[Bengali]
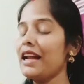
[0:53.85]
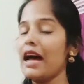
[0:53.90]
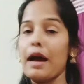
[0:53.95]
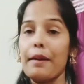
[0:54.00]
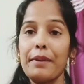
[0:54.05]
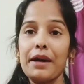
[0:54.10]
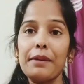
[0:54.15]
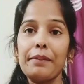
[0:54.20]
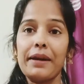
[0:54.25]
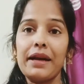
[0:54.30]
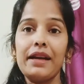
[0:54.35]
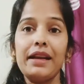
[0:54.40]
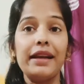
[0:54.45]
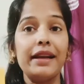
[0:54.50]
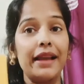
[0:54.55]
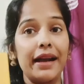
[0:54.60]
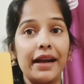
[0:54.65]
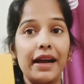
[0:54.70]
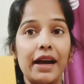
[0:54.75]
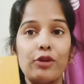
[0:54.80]
না আমার বার্থডে
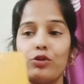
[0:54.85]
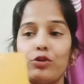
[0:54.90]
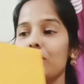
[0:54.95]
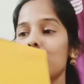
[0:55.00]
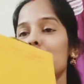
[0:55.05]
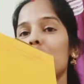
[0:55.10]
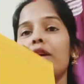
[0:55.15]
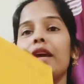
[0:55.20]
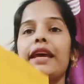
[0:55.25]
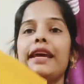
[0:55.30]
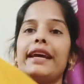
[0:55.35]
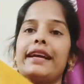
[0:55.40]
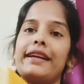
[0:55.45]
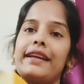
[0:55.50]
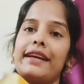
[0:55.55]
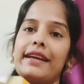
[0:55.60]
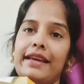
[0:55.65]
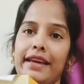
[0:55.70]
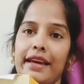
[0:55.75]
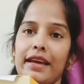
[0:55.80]
না কারো কিছু এই
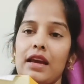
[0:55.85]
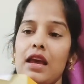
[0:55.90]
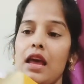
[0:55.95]
একটা কেক